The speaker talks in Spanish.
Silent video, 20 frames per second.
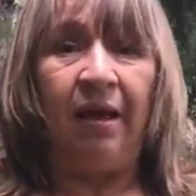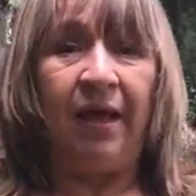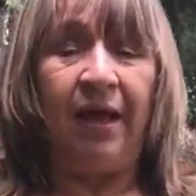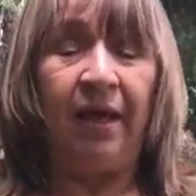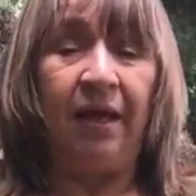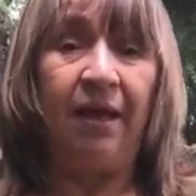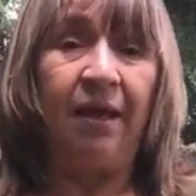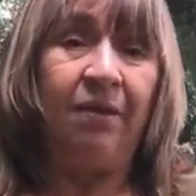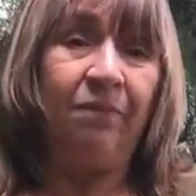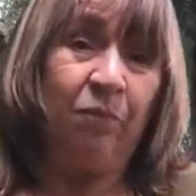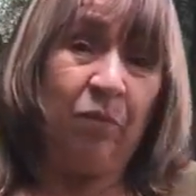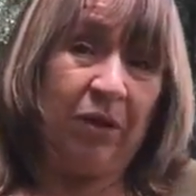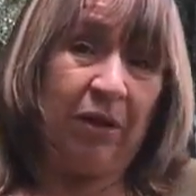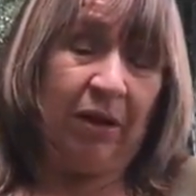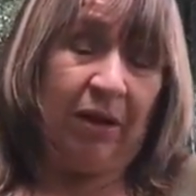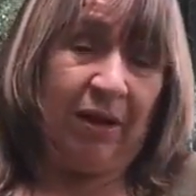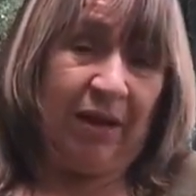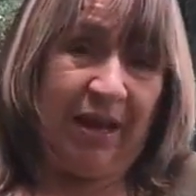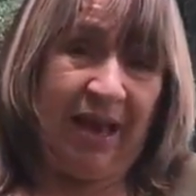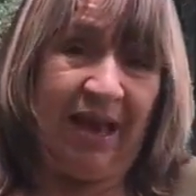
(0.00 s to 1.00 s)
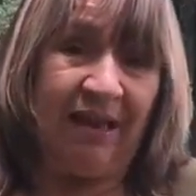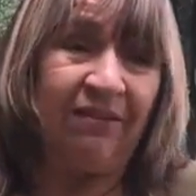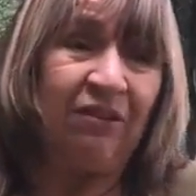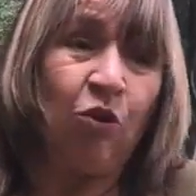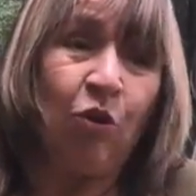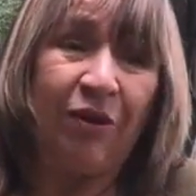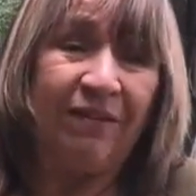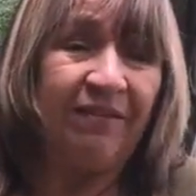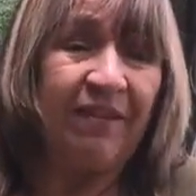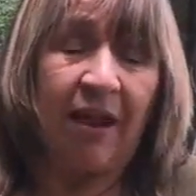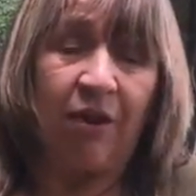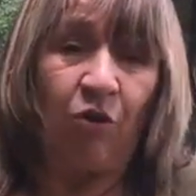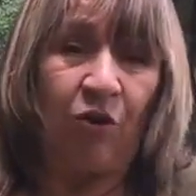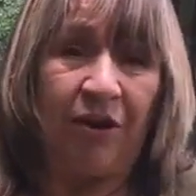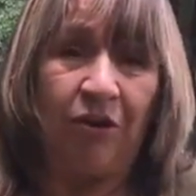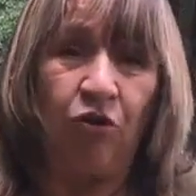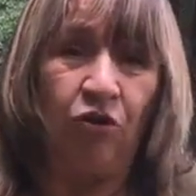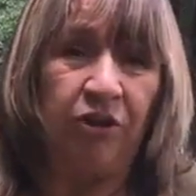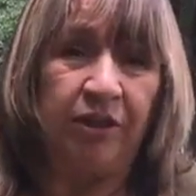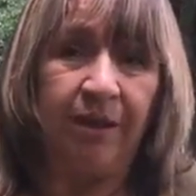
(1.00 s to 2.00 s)
Eh, eso es a lo
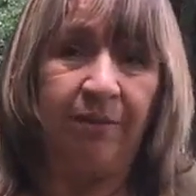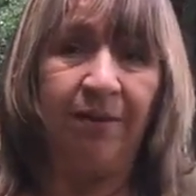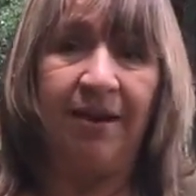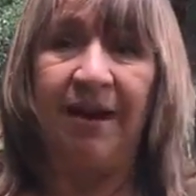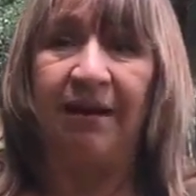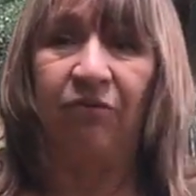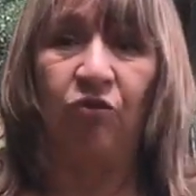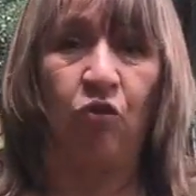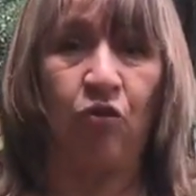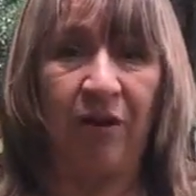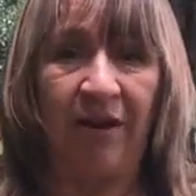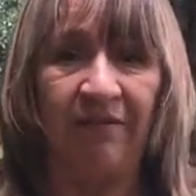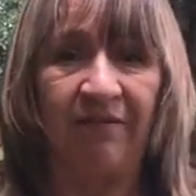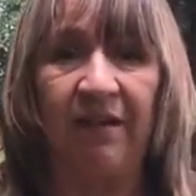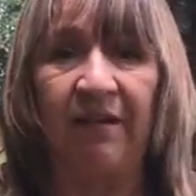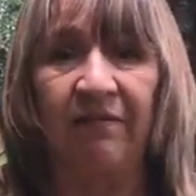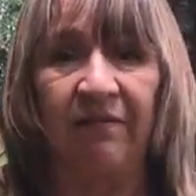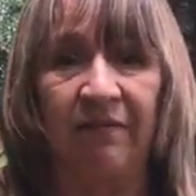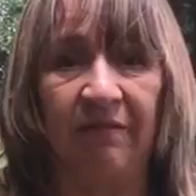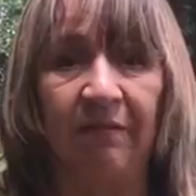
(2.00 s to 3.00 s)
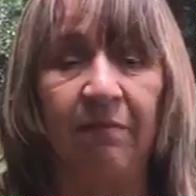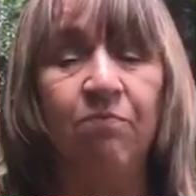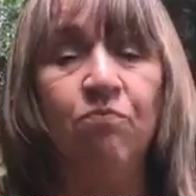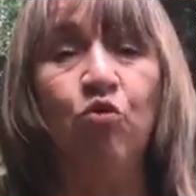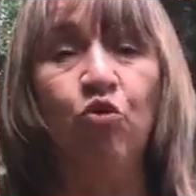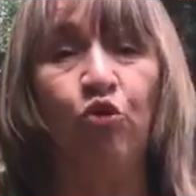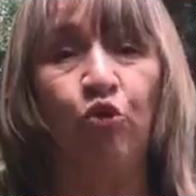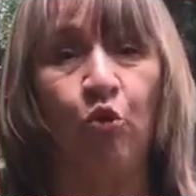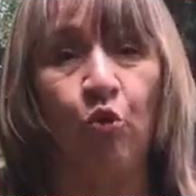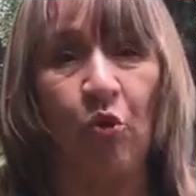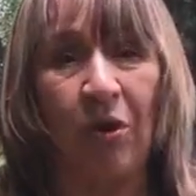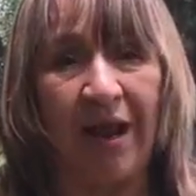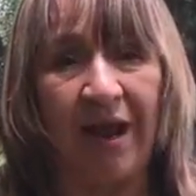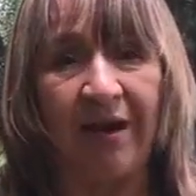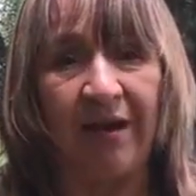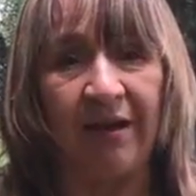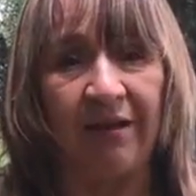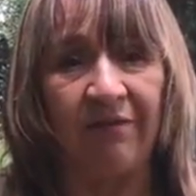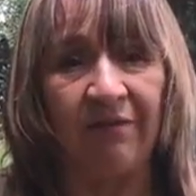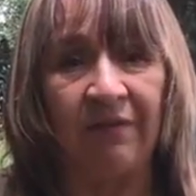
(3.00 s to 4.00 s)
que nos llevan las corazas
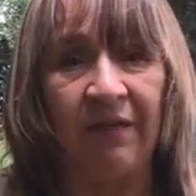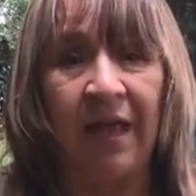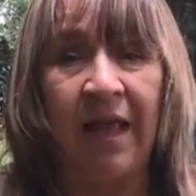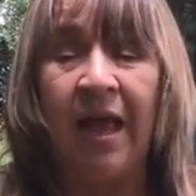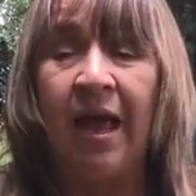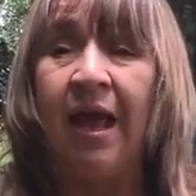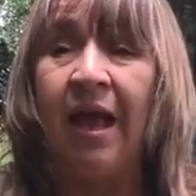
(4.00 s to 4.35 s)
musculares.